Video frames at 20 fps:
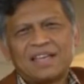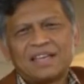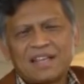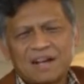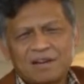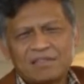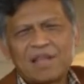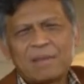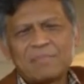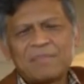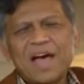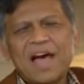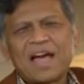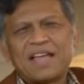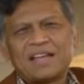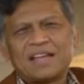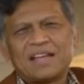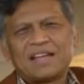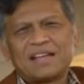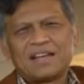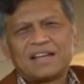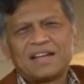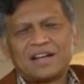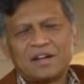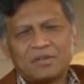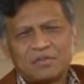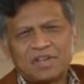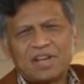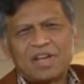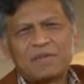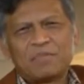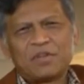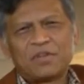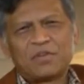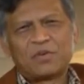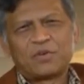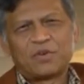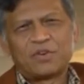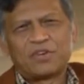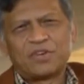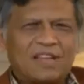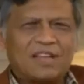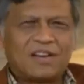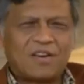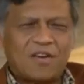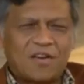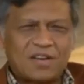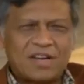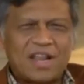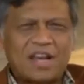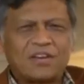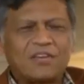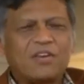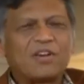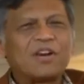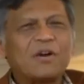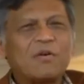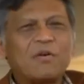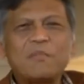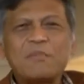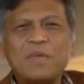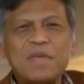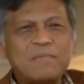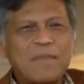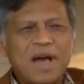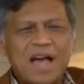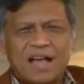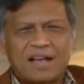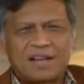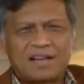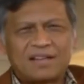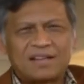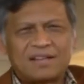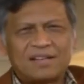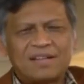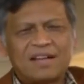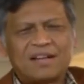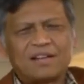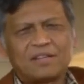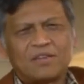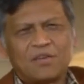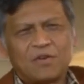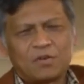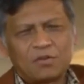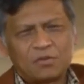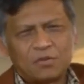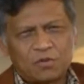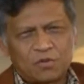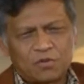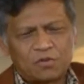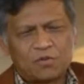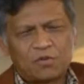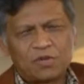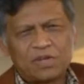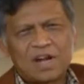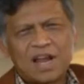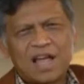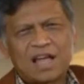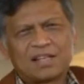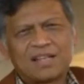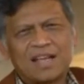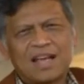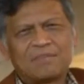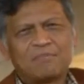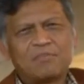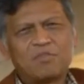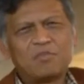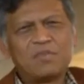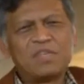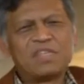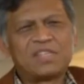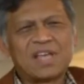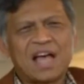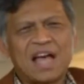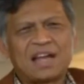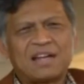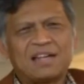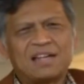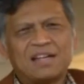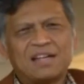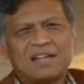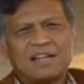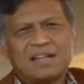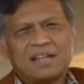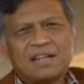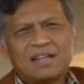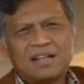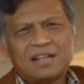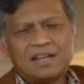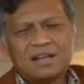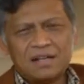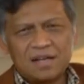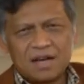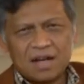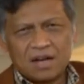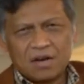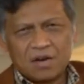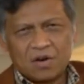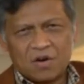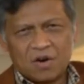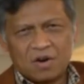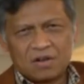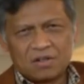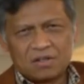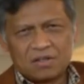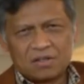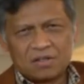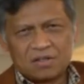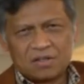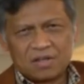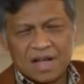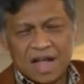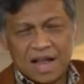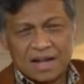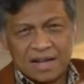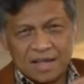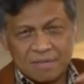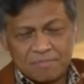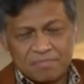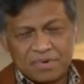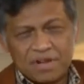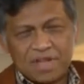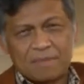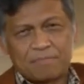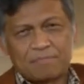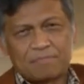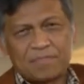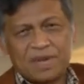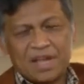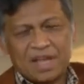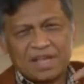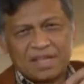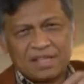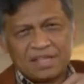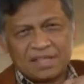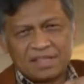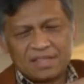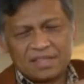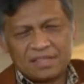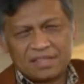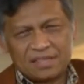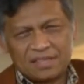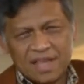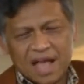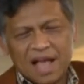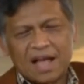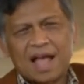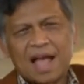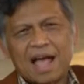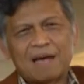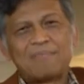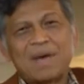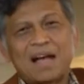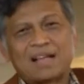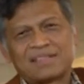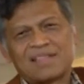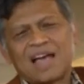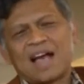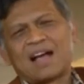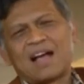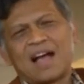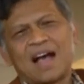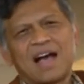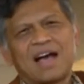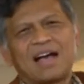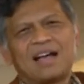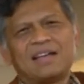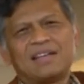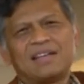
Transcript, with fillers: ถ้าเราทำได้เนี่ยเราจะได้ประโยชน์ ข้อเด่นของเราก็มีมาก เรื่องของจุดศูนย์กลางทางภูมิศาสตร์ เรื่องของการได้เปรียบในสาขาบางสาขา